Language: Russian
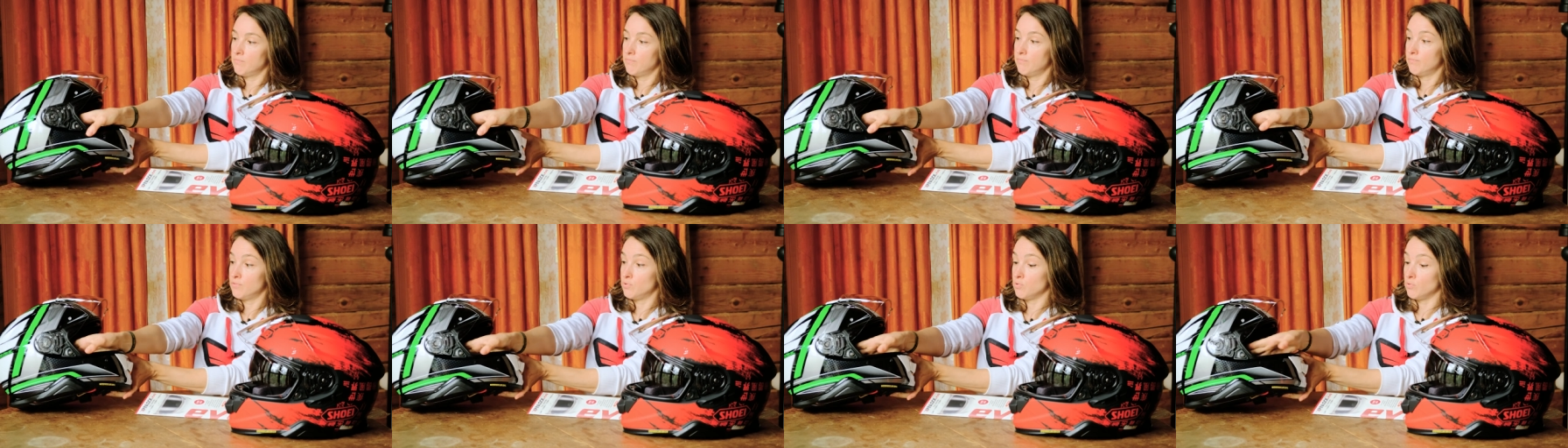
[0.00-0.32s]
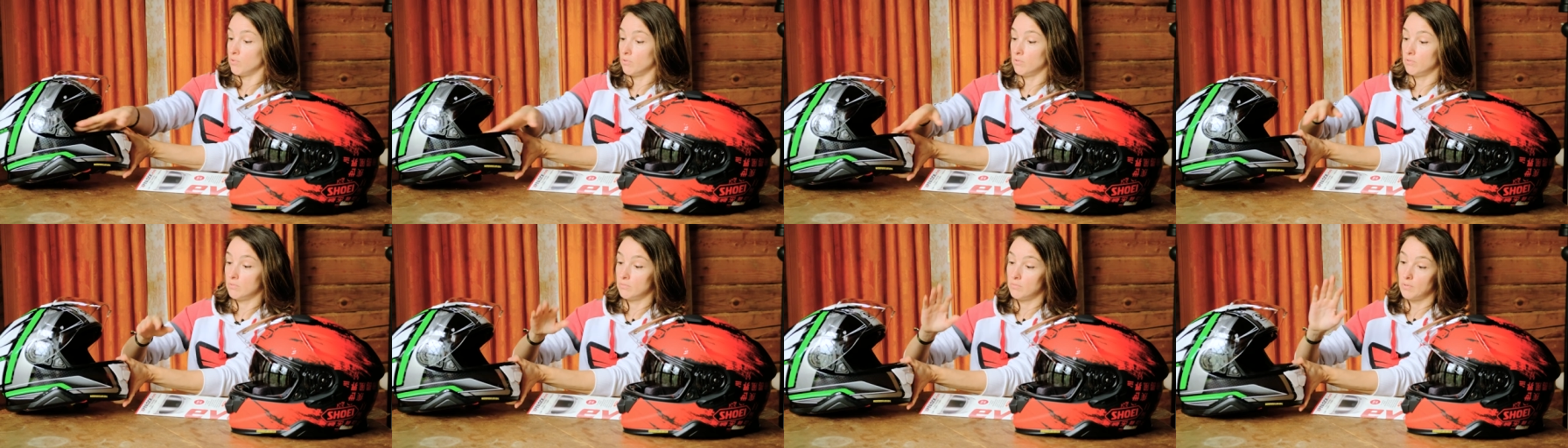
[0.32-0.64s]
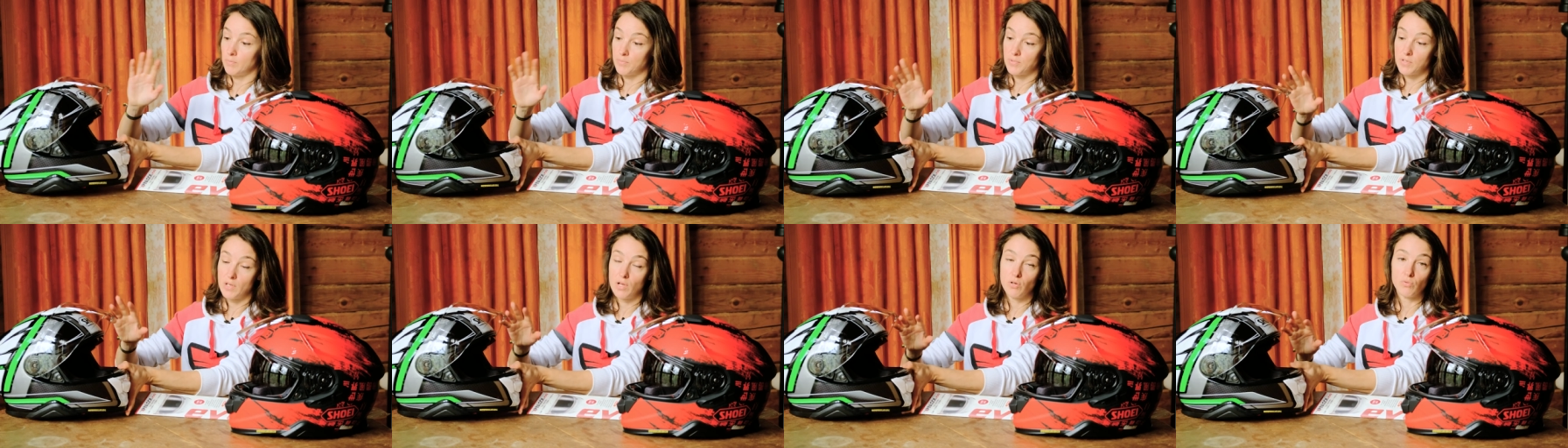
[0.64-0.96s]
Все
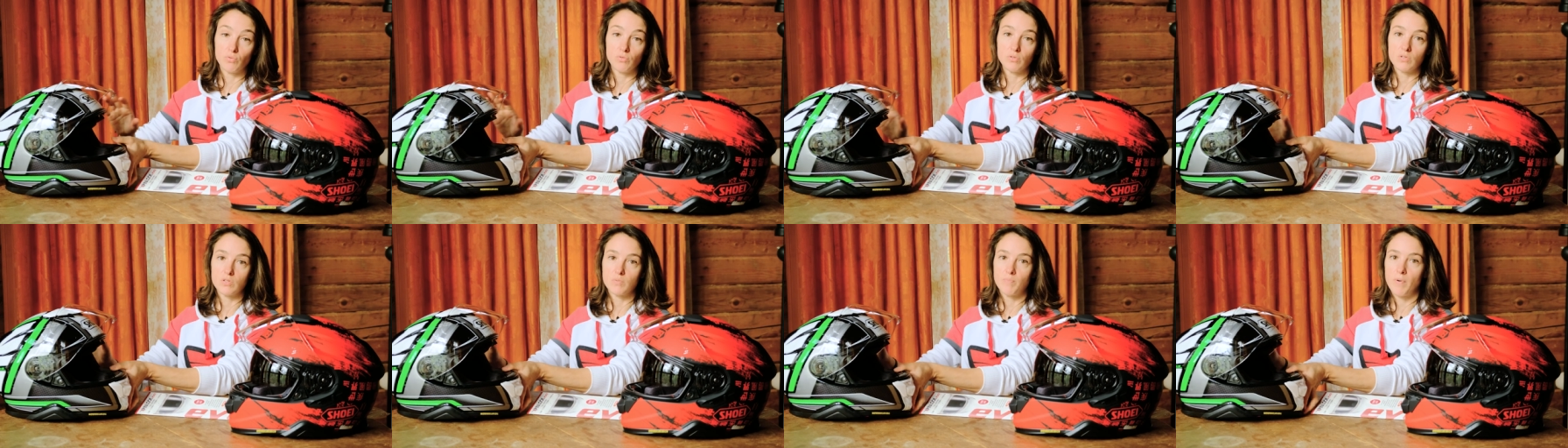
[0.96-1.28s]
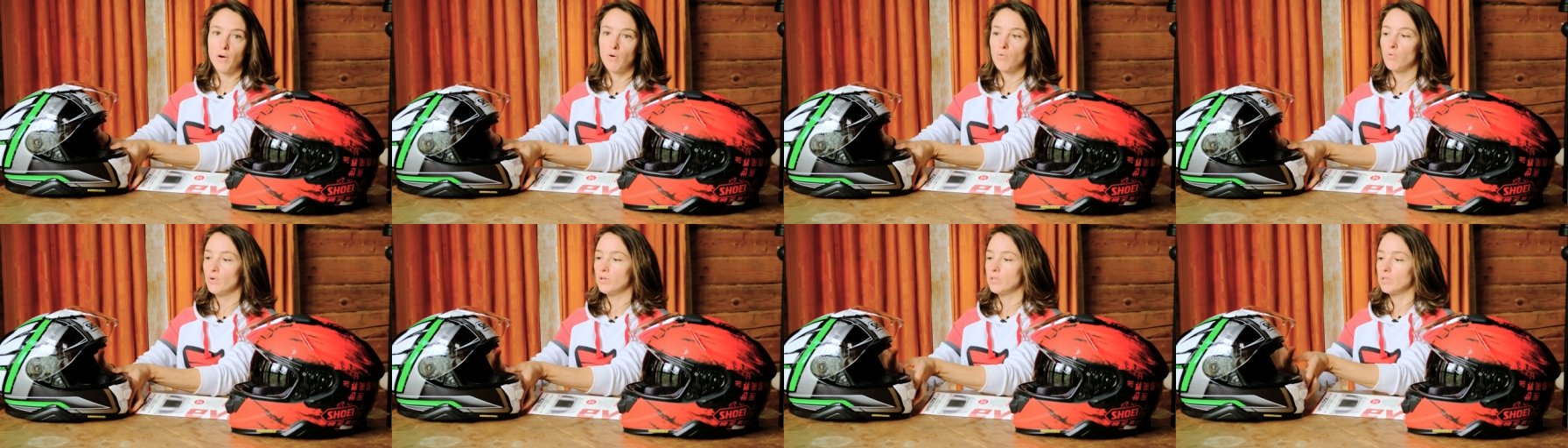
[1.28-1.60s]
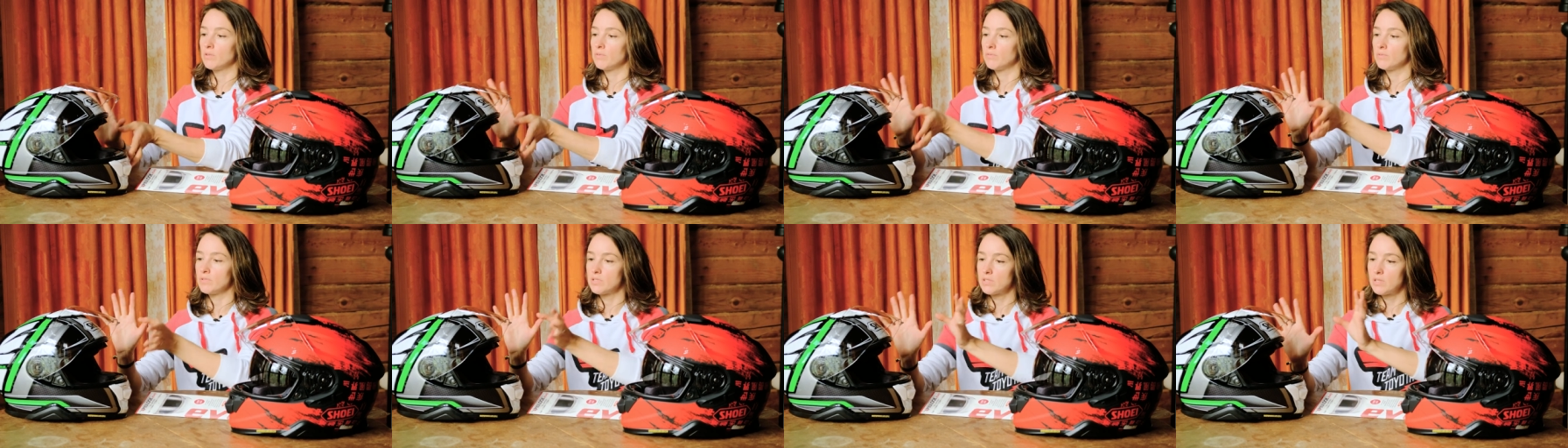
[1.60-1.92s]
абсолютно
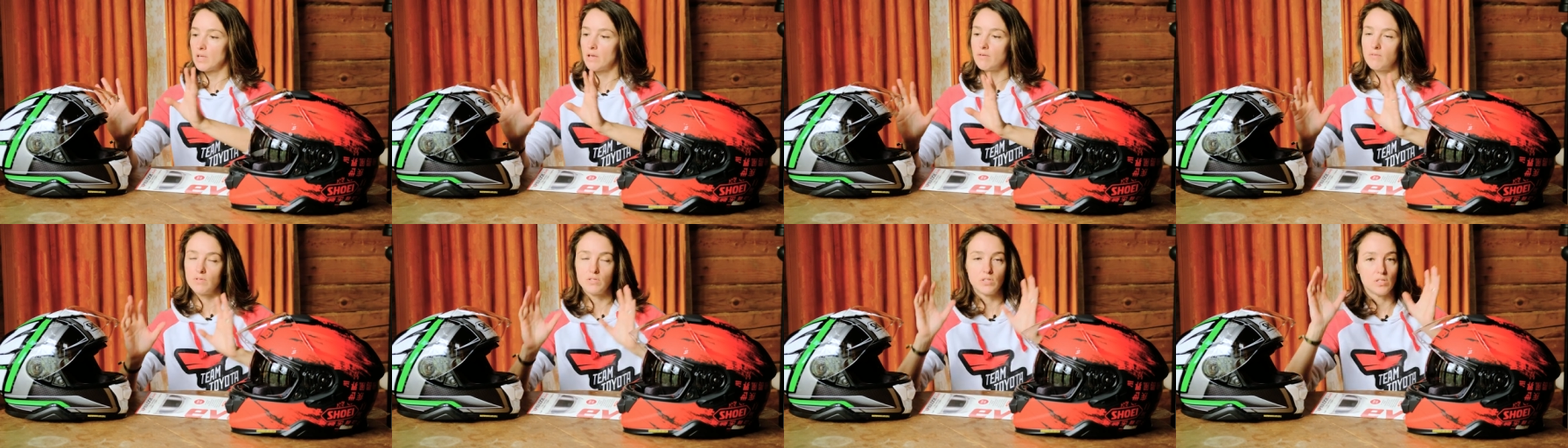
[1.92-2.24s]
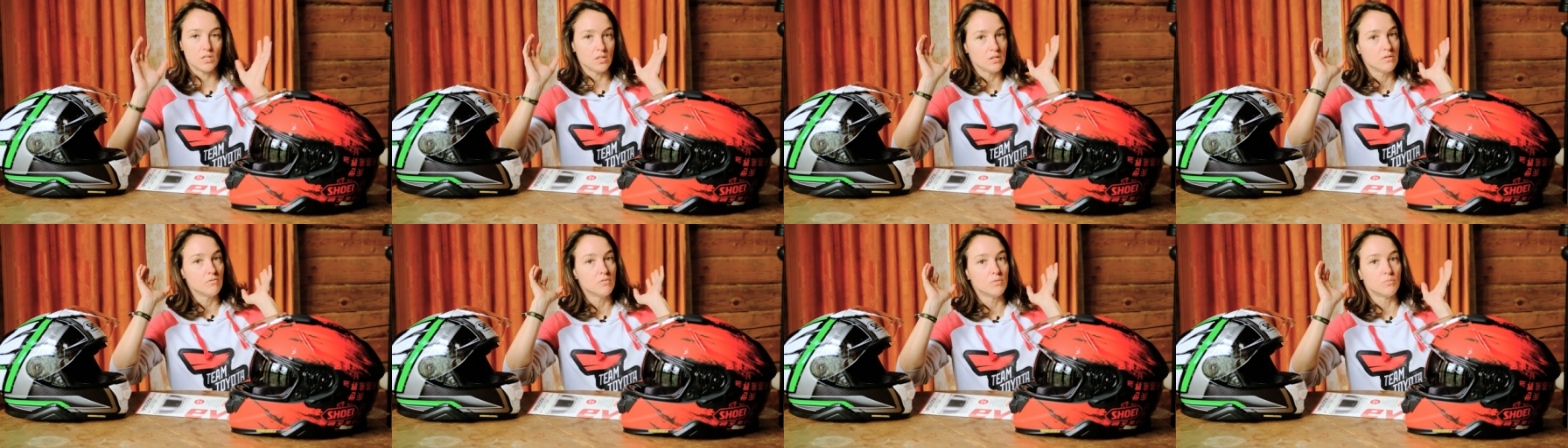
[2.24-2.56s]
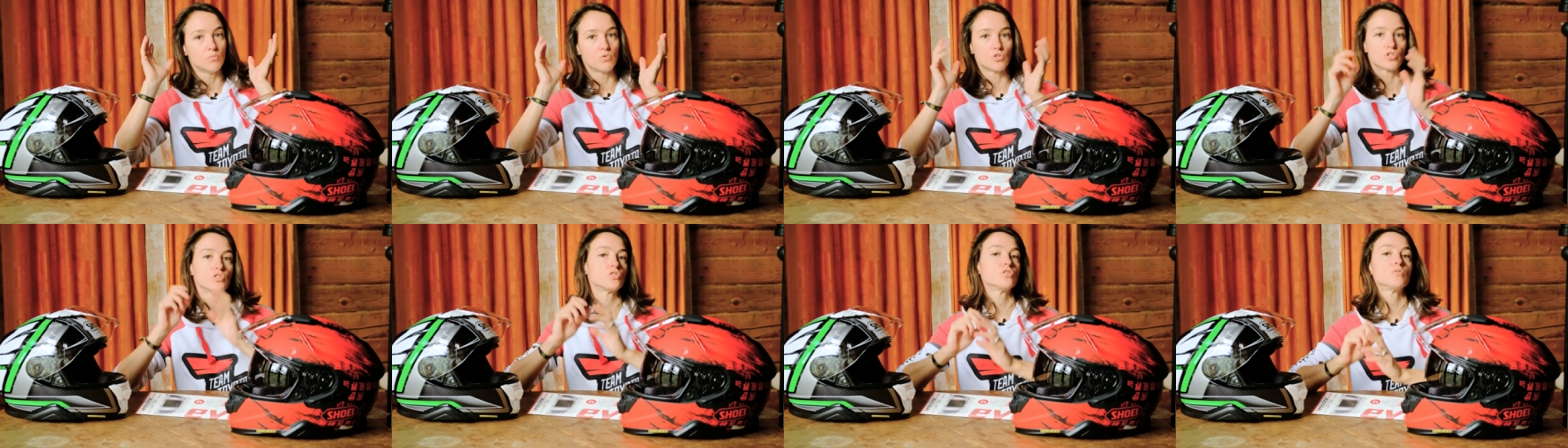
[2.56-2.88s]
спокойно вы ставите, и вы
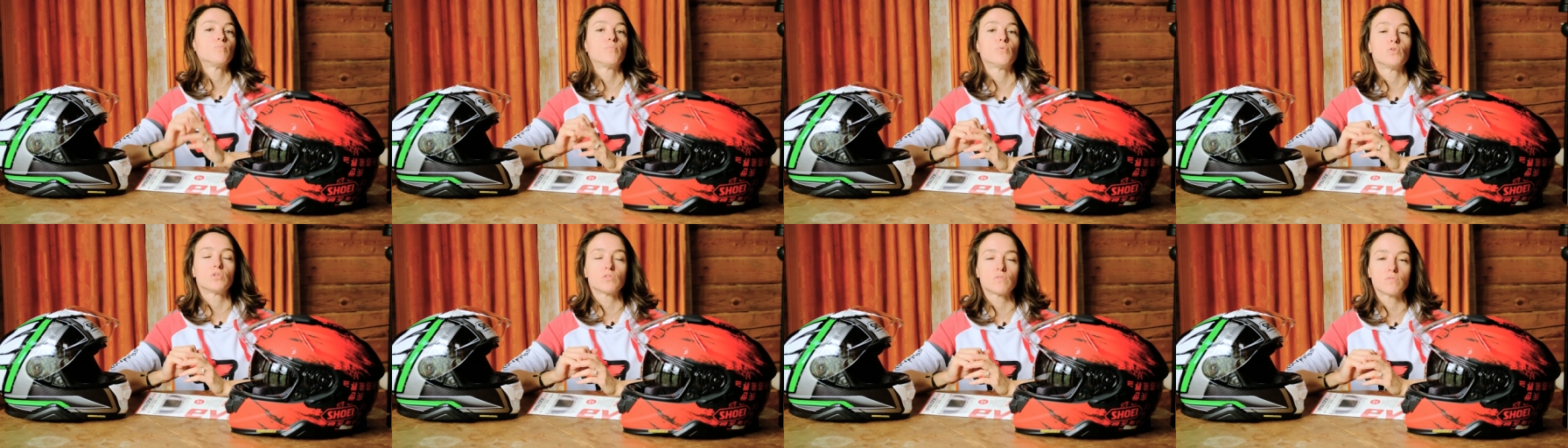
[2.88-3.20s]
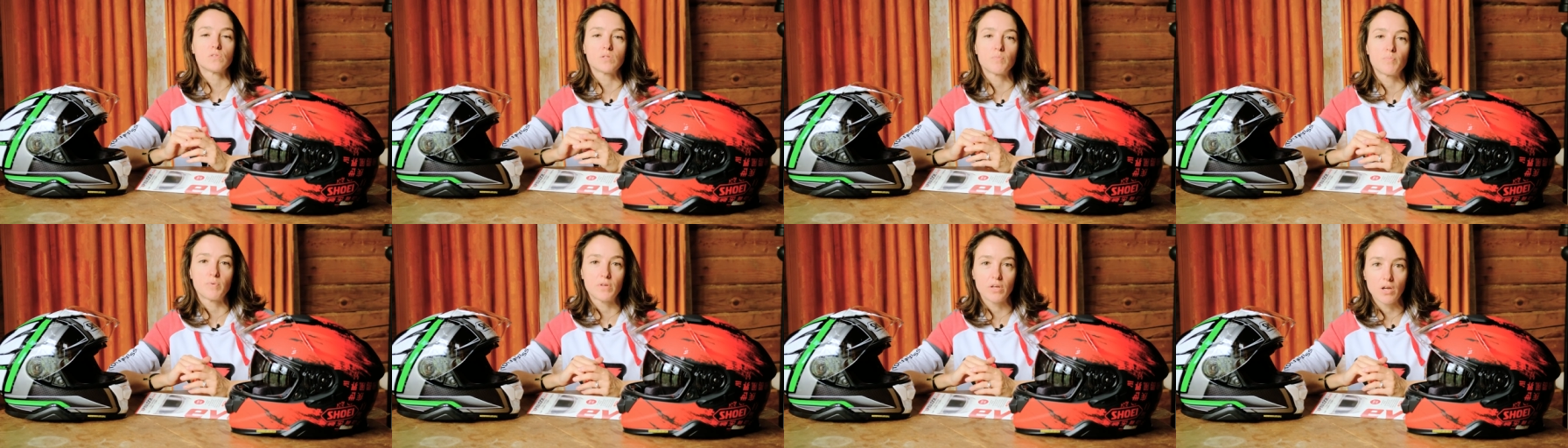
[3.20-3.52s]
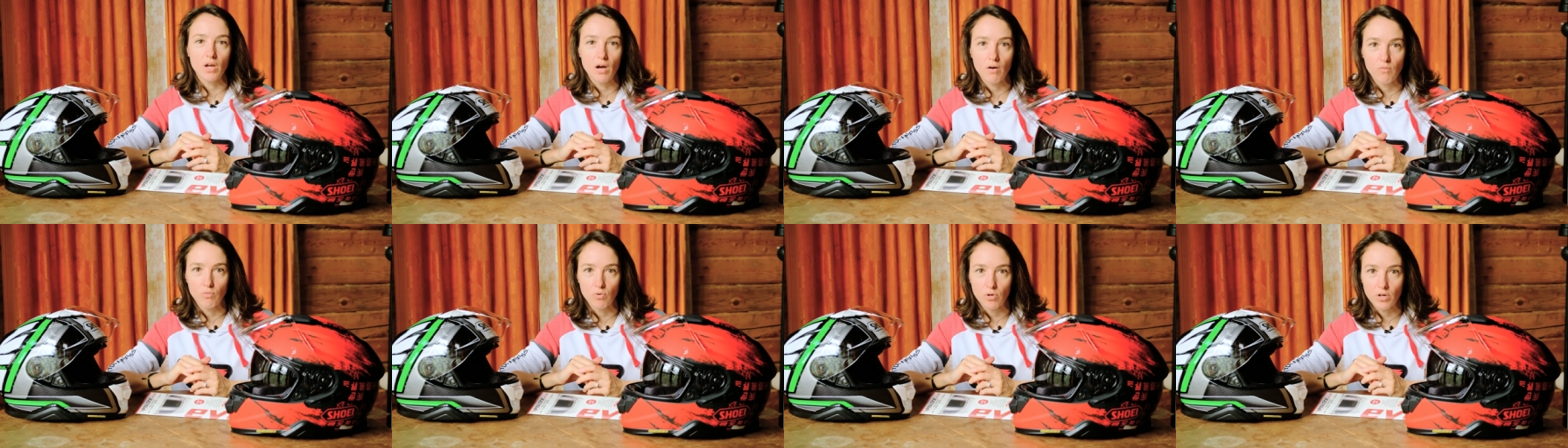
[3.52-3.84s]
можете пользоваться
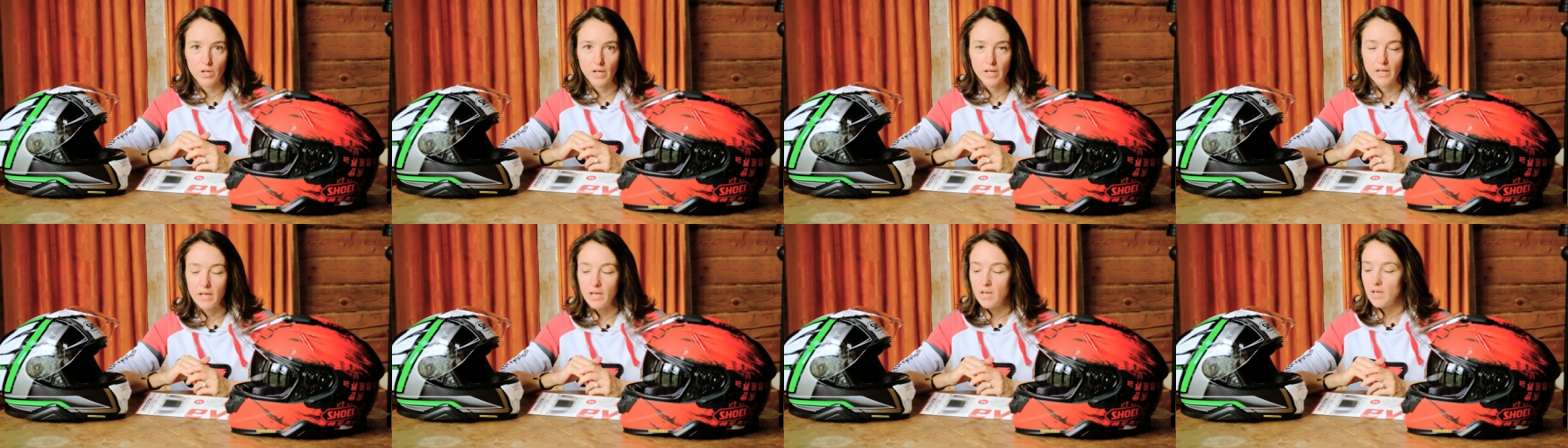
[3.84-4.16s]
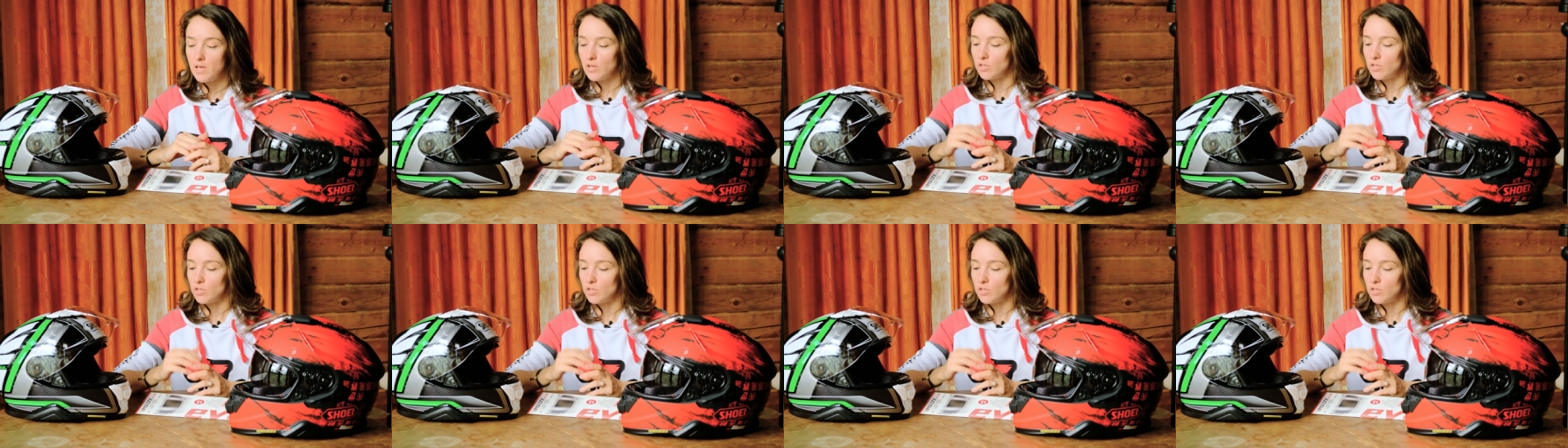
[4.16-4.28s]
переговоркой.